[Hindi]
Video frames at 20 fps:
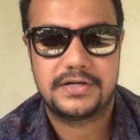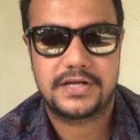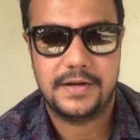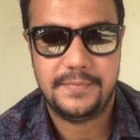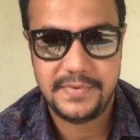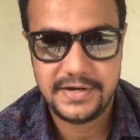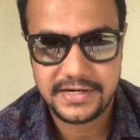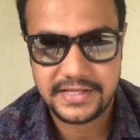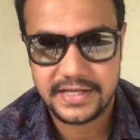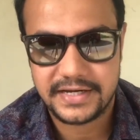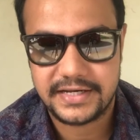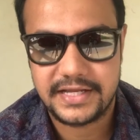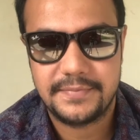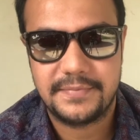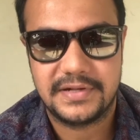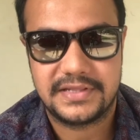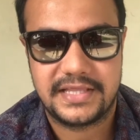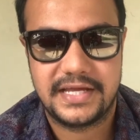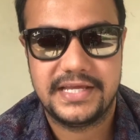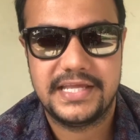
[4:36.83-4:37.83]
कमेंट करके
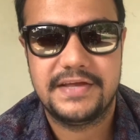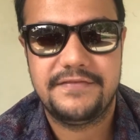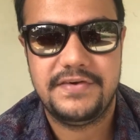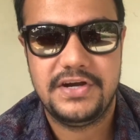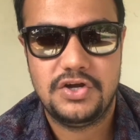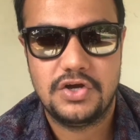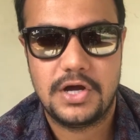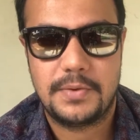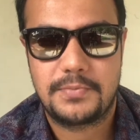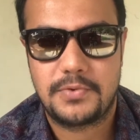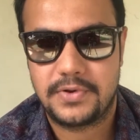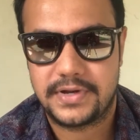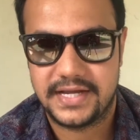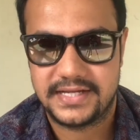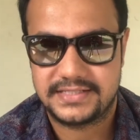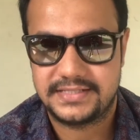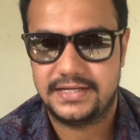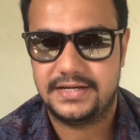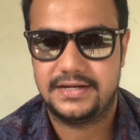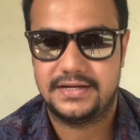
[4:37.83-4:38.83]
बताइए वीडियो आपको
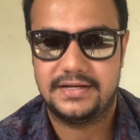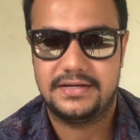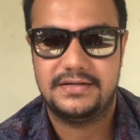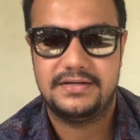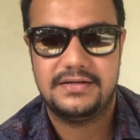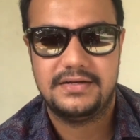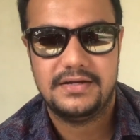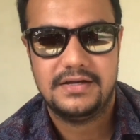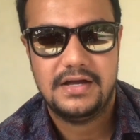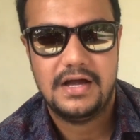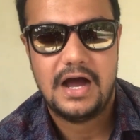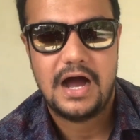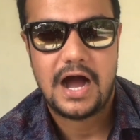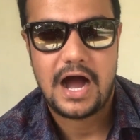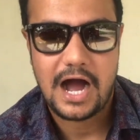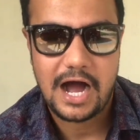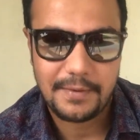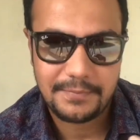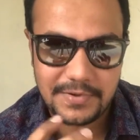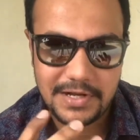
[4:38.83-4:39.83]
कैसा लगा
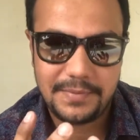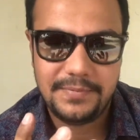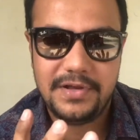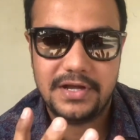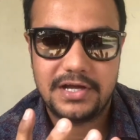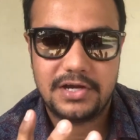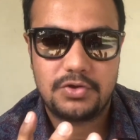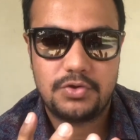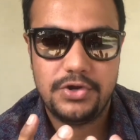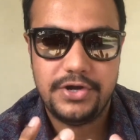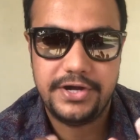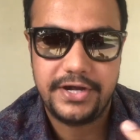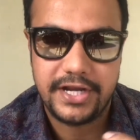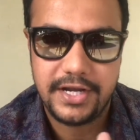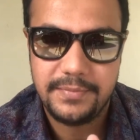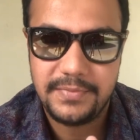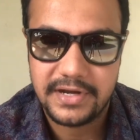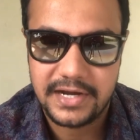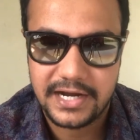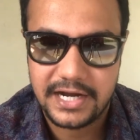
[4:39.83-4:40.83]
आपका भी अगर कोई
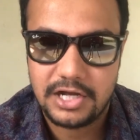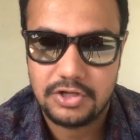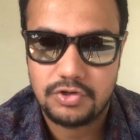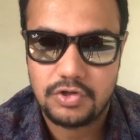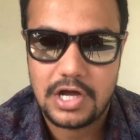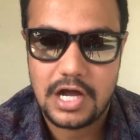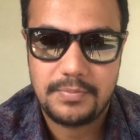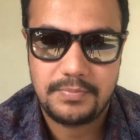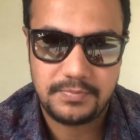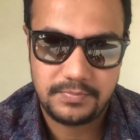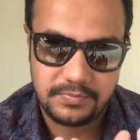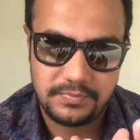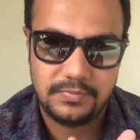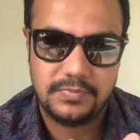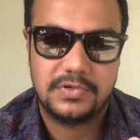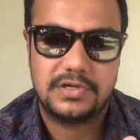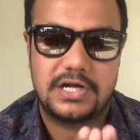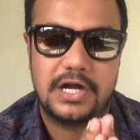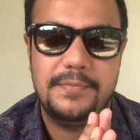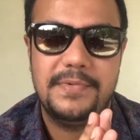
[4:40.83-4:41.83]
ड्रीम रहेगा तो आप
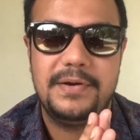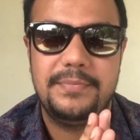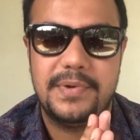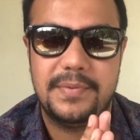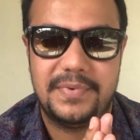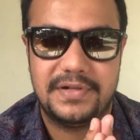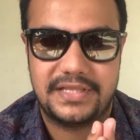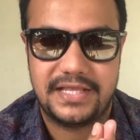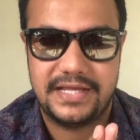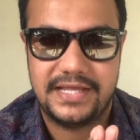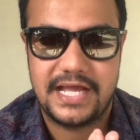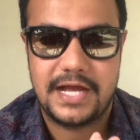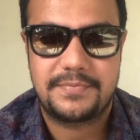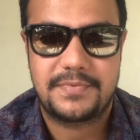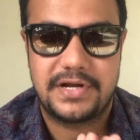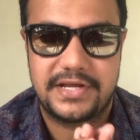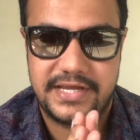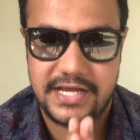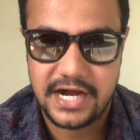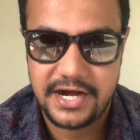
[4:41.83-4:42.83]
कमेंट में बताइए
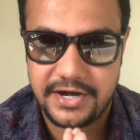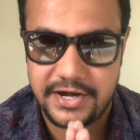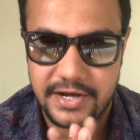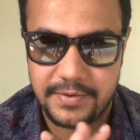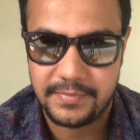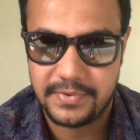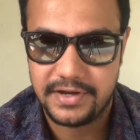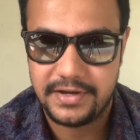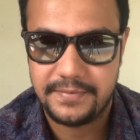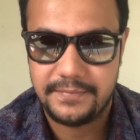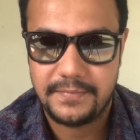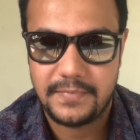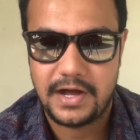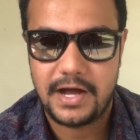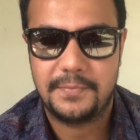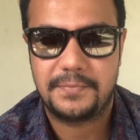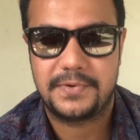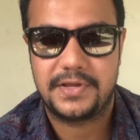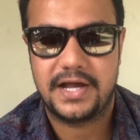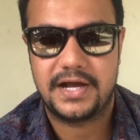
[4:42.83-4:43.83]
आपका क्या ड्रीम है
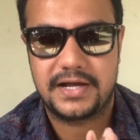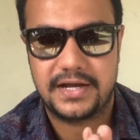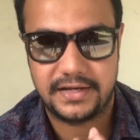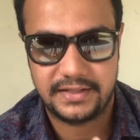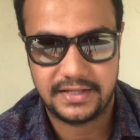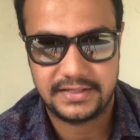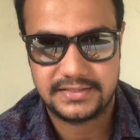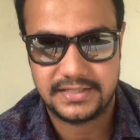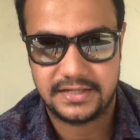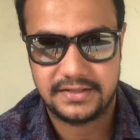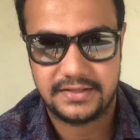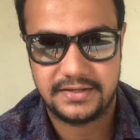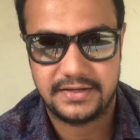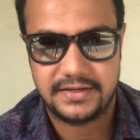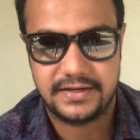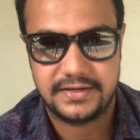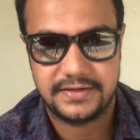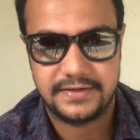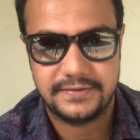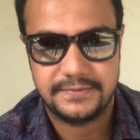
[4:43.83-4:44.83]
आप क्या करना चाहते
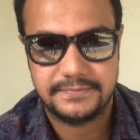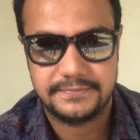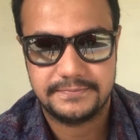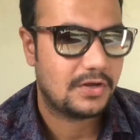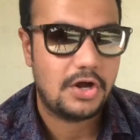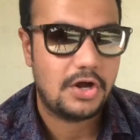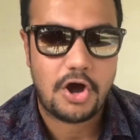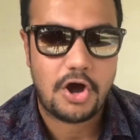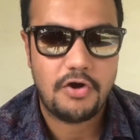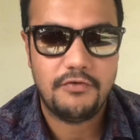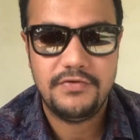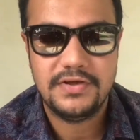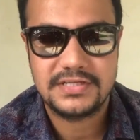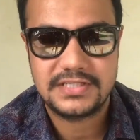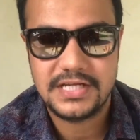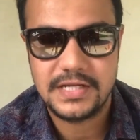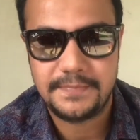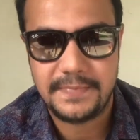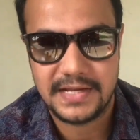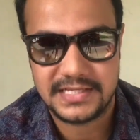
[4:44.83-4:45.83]
हैं आगे
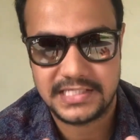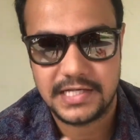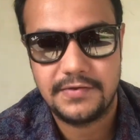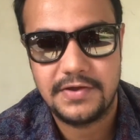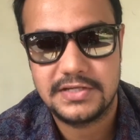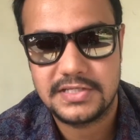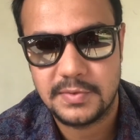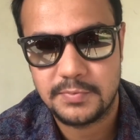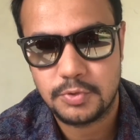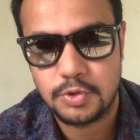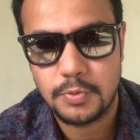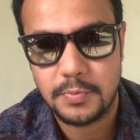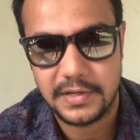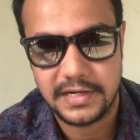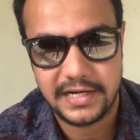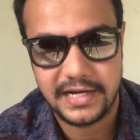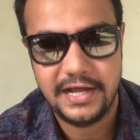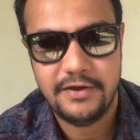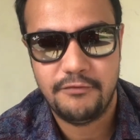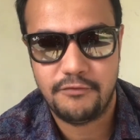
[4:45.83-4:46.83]
ऑब्वियसली पैसा वाला सब तो
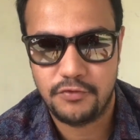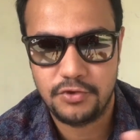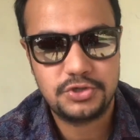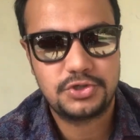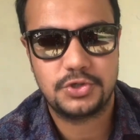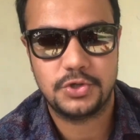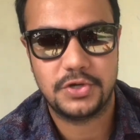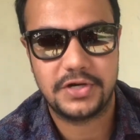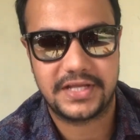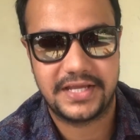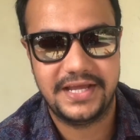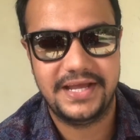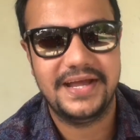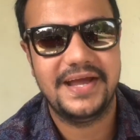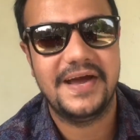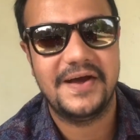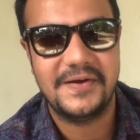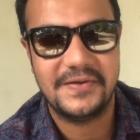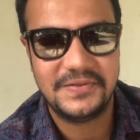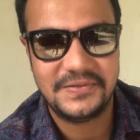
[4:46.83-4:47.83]
बनना है वो छोड़
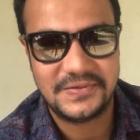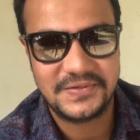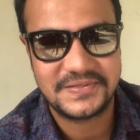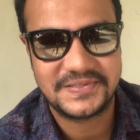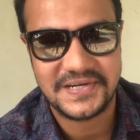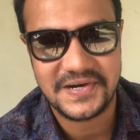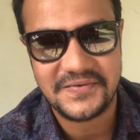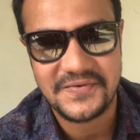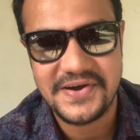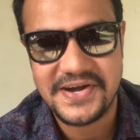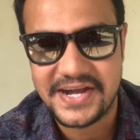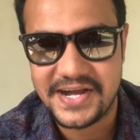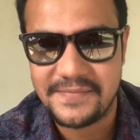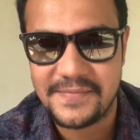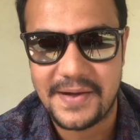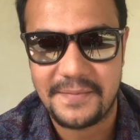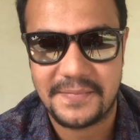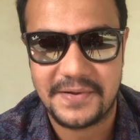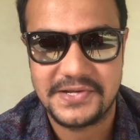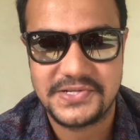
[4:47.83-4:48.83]
के दूसरा कोई
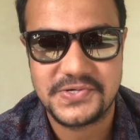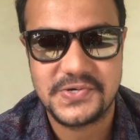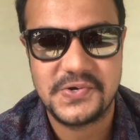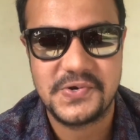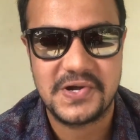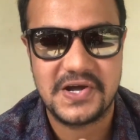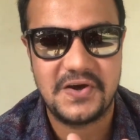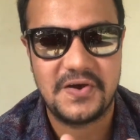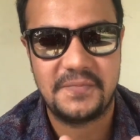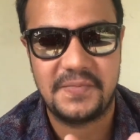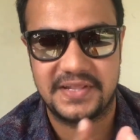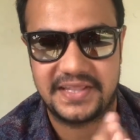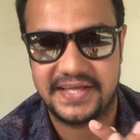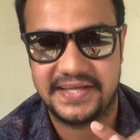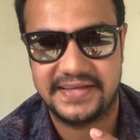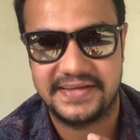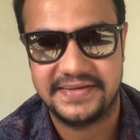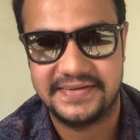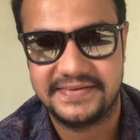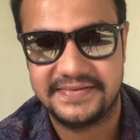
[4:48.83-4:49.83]
ड्रीम आपका जो होगा वो
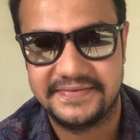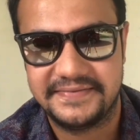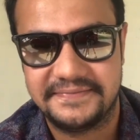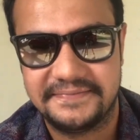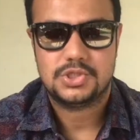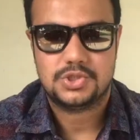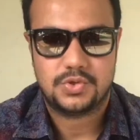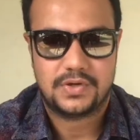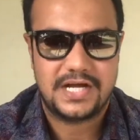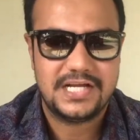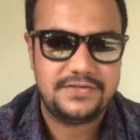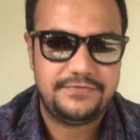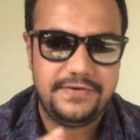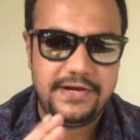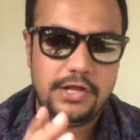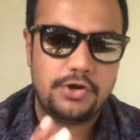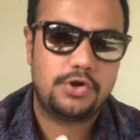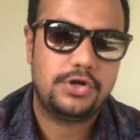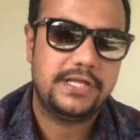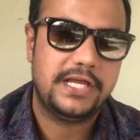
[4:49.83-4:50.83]
बताइए सो so गाइज़
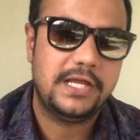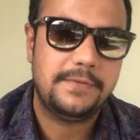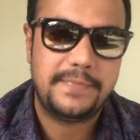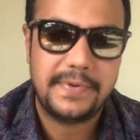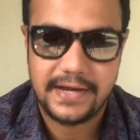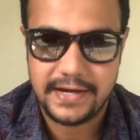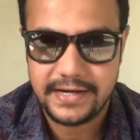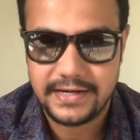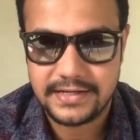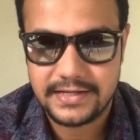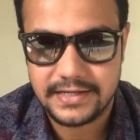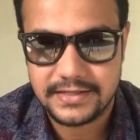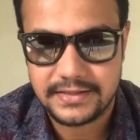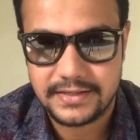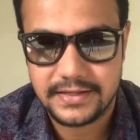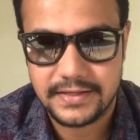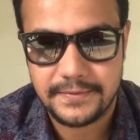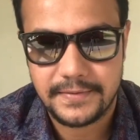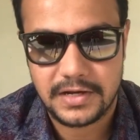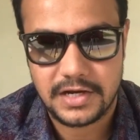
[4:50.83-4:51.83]
वीडियो को यहीं पे एंड
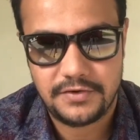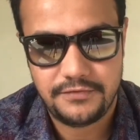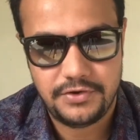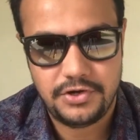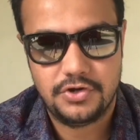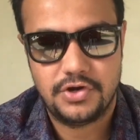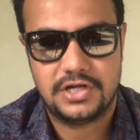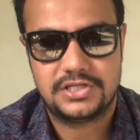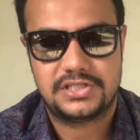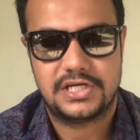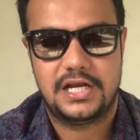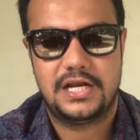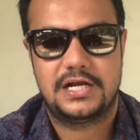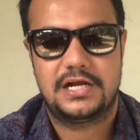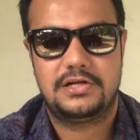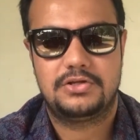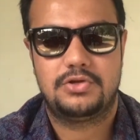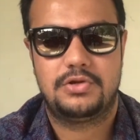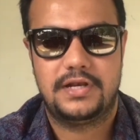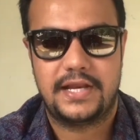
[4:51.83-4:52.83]
करते हैं अगर वीडियो अच्छा
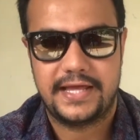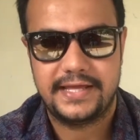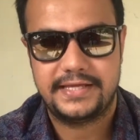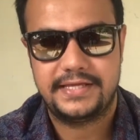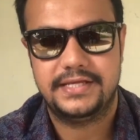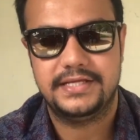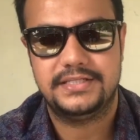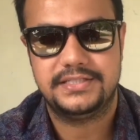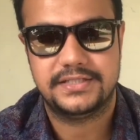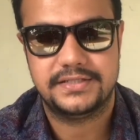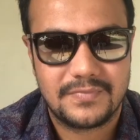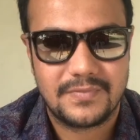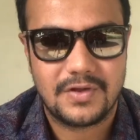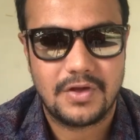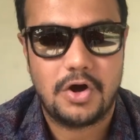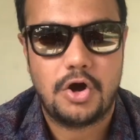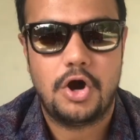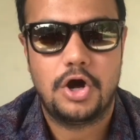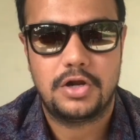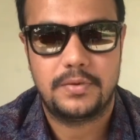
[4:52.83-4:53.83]
लगा तो लाइक कीजिए
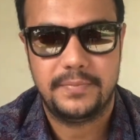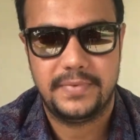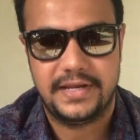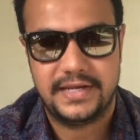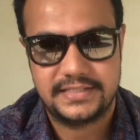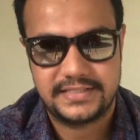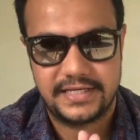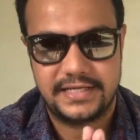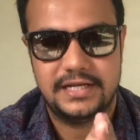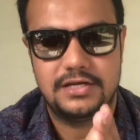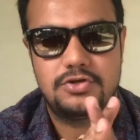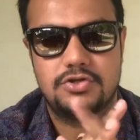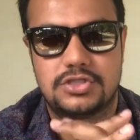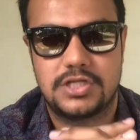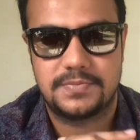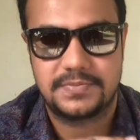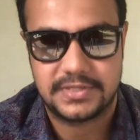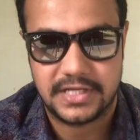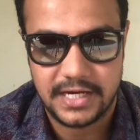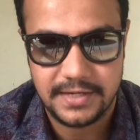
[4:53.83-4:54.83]
और मेरे चैनल को
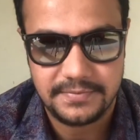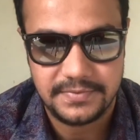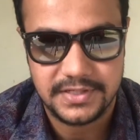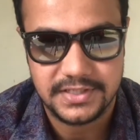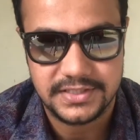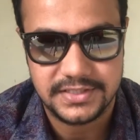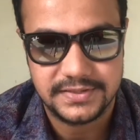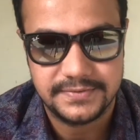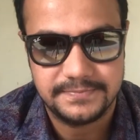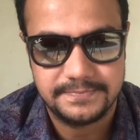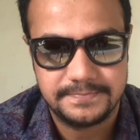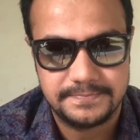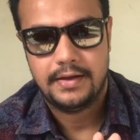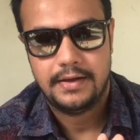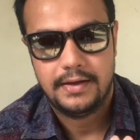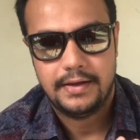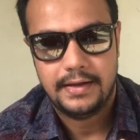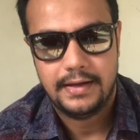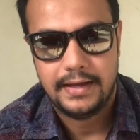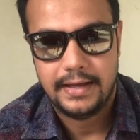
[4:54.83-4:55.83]
सब्सक्राइब कीजिए
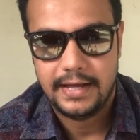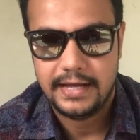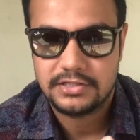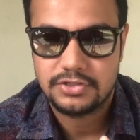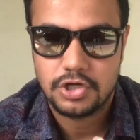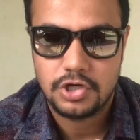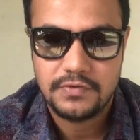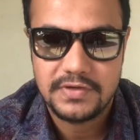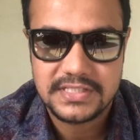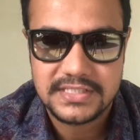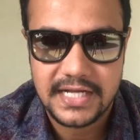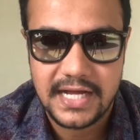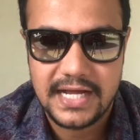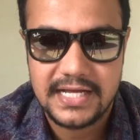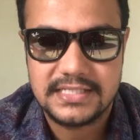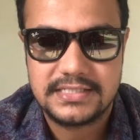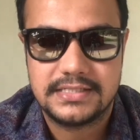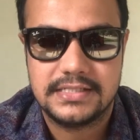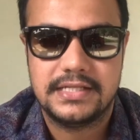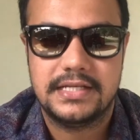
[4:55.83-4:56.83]
एज ऑलवेज
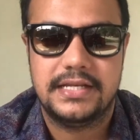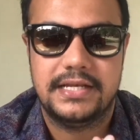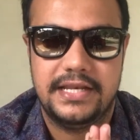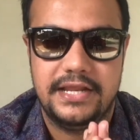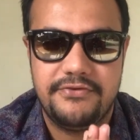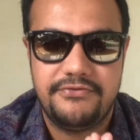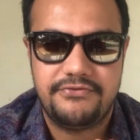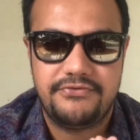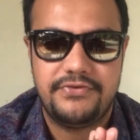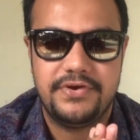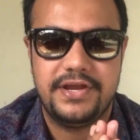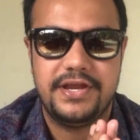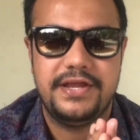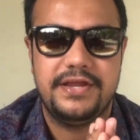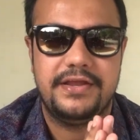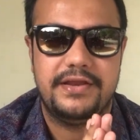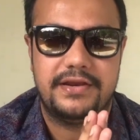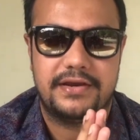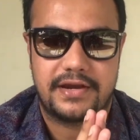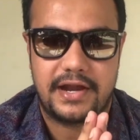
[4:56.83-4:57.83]
गाइज लिव फ्री
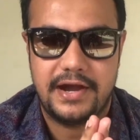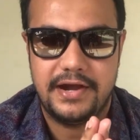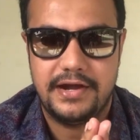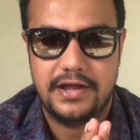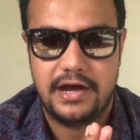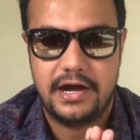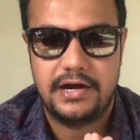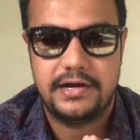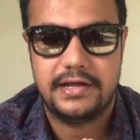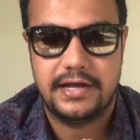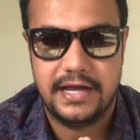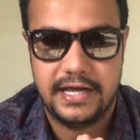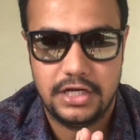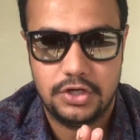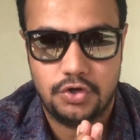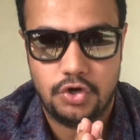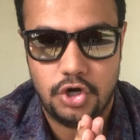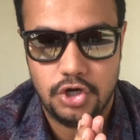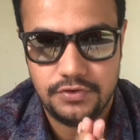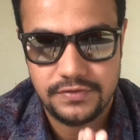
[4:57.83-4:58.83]
राइड हार्ड एंड
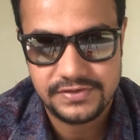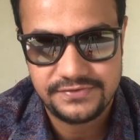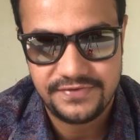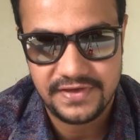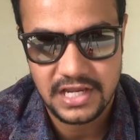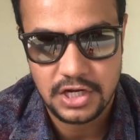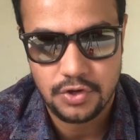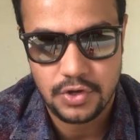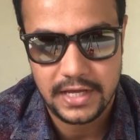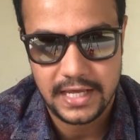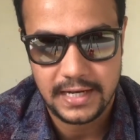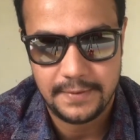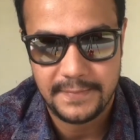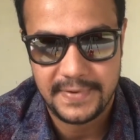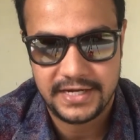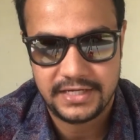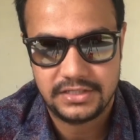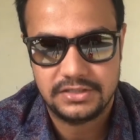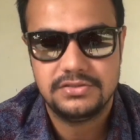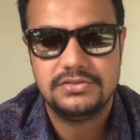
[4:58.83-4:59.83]
ऑलवेज वेर योर
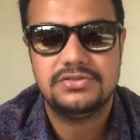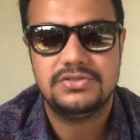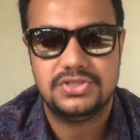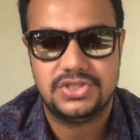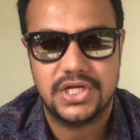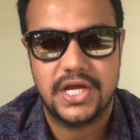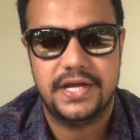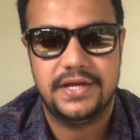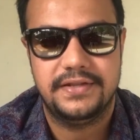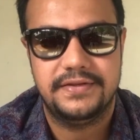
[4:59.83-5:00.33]
हेलमेट जय